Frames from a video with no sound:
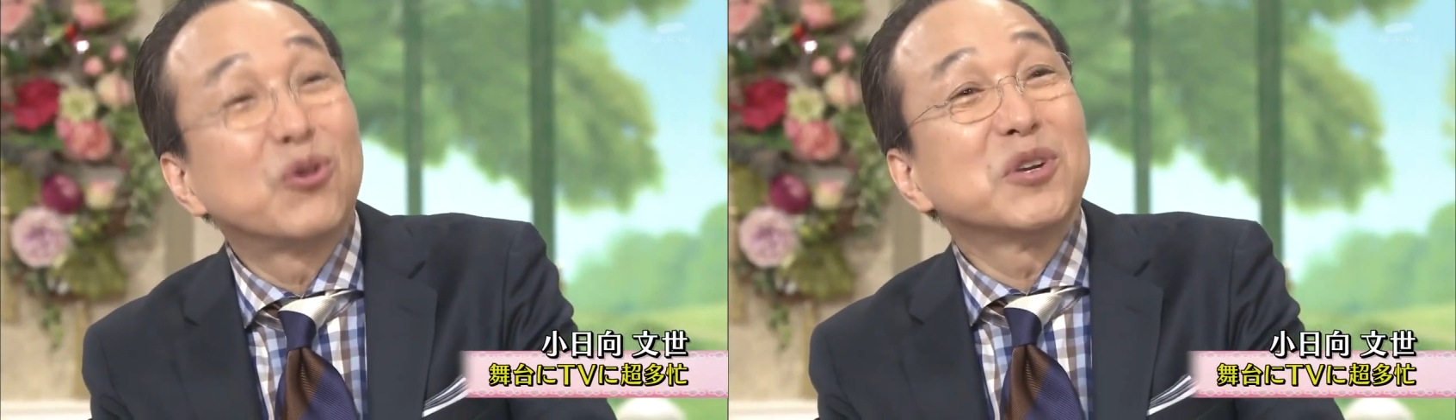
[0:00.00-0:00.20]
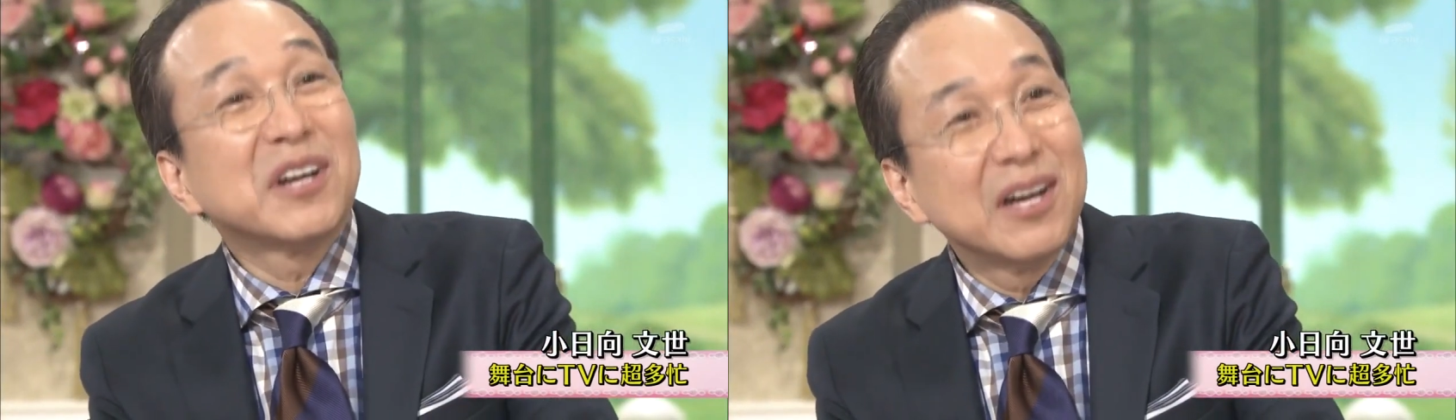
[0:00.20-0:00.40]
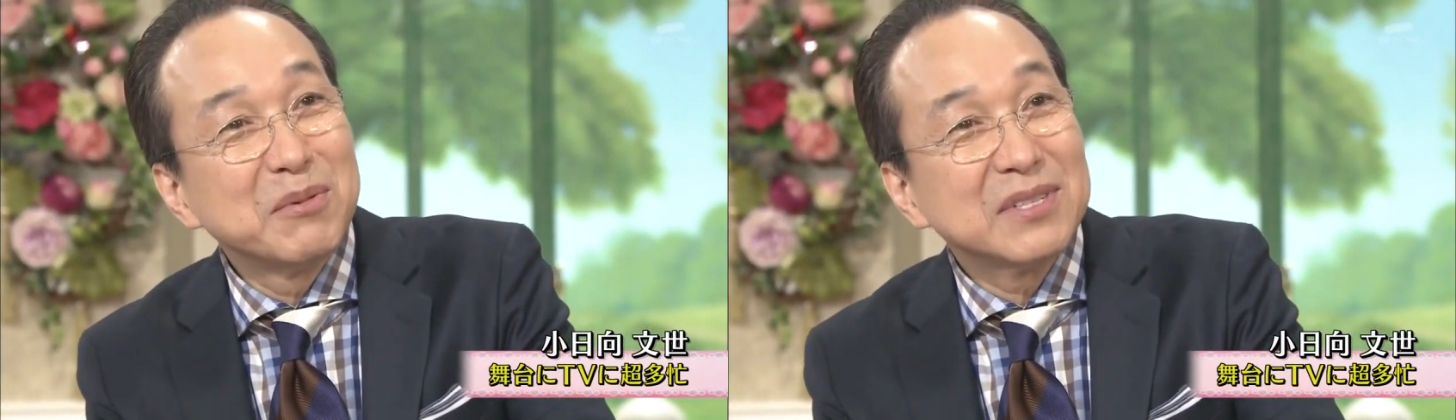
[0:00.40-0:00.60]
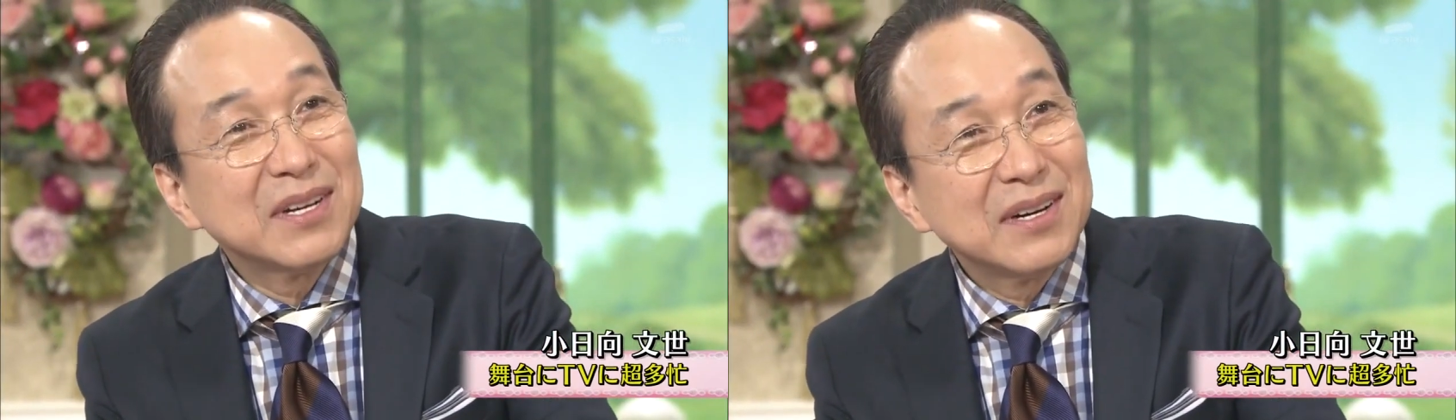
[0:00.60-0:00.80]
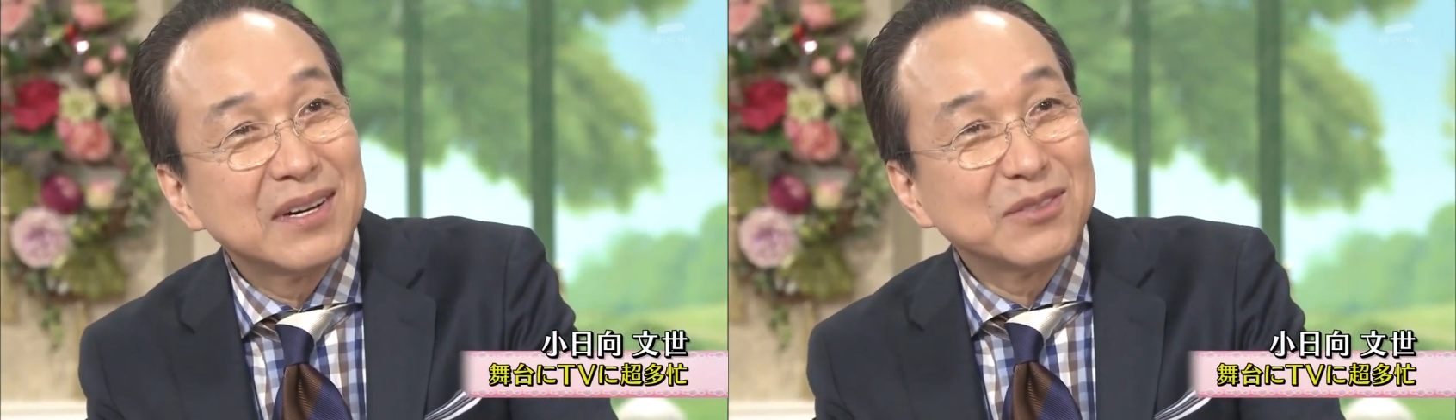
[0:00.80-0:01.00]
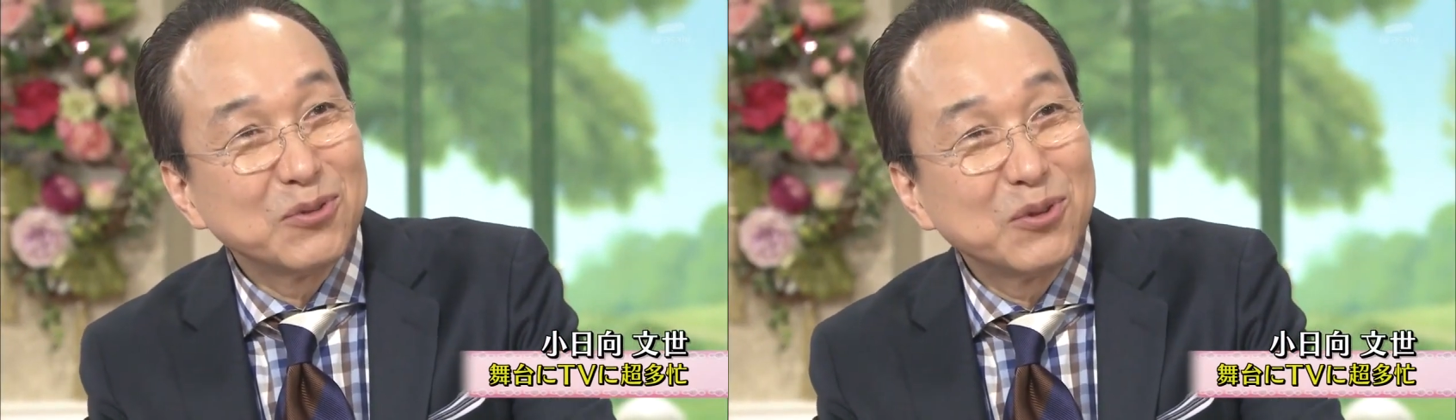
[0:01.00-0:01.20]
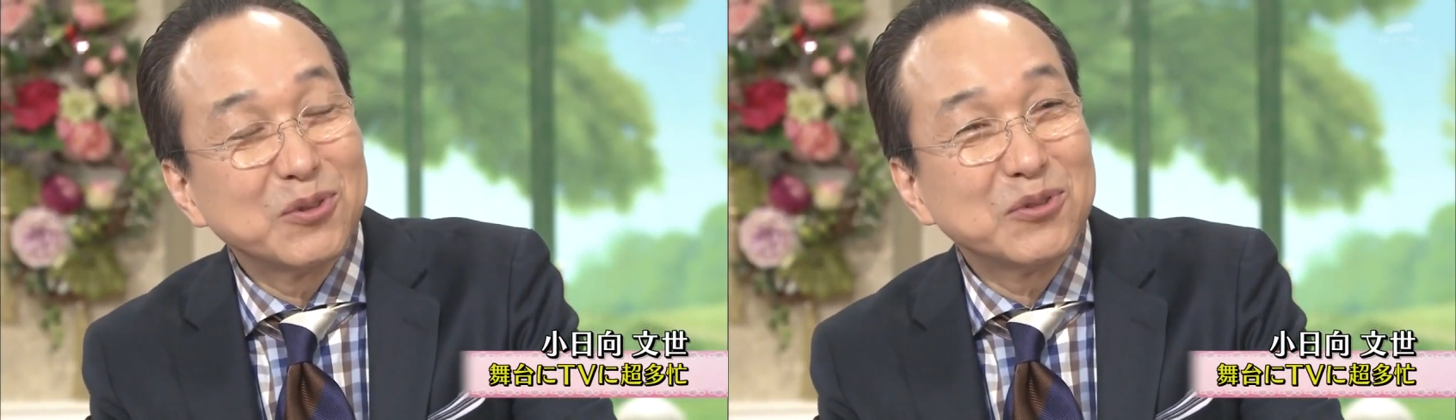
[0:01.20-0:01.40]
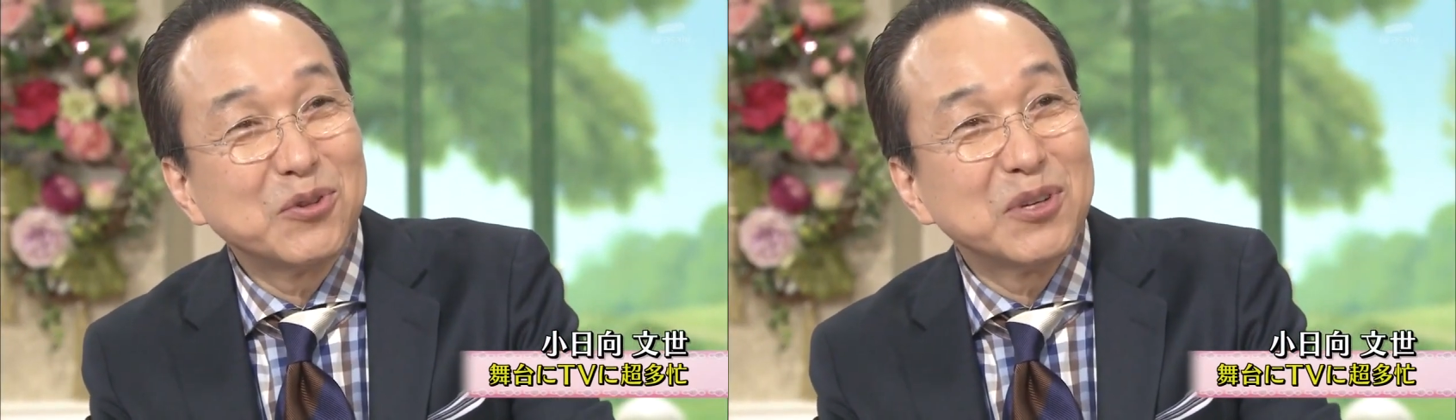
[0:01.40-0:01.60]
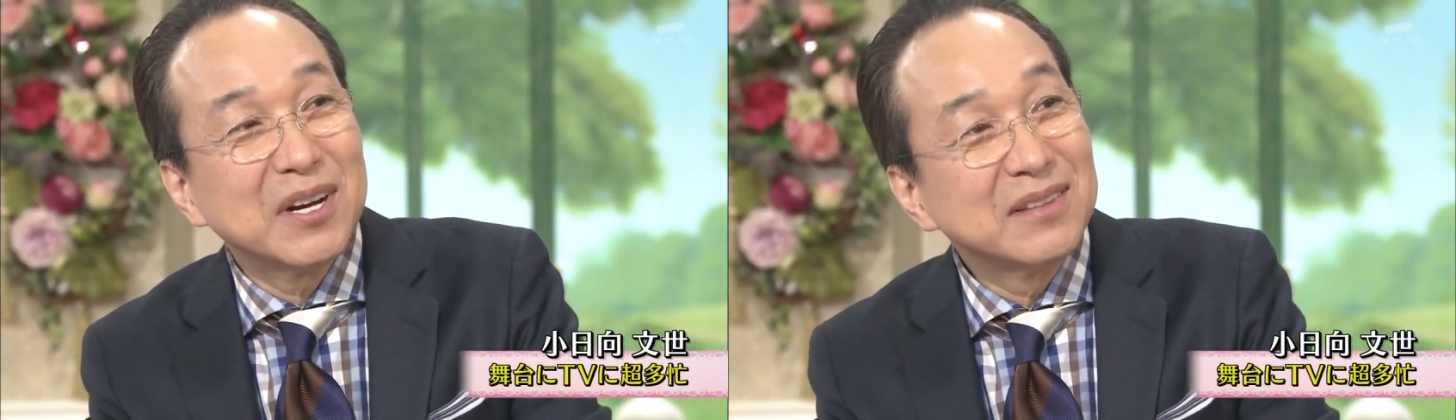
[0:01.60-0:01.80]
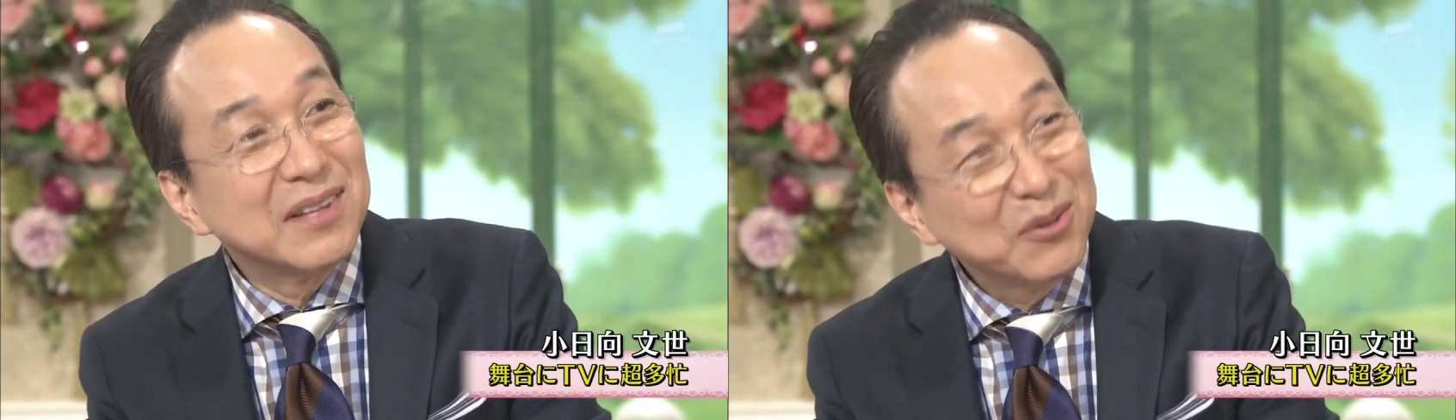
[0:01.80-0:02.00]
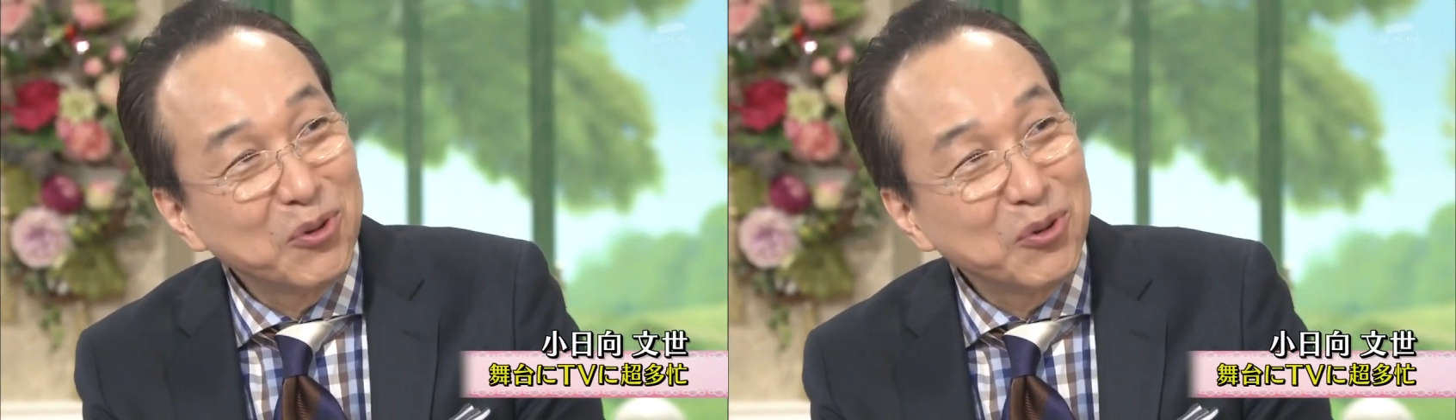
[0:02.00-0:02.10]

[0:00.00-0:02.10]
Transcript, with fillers: 話で郷里かやめさんがその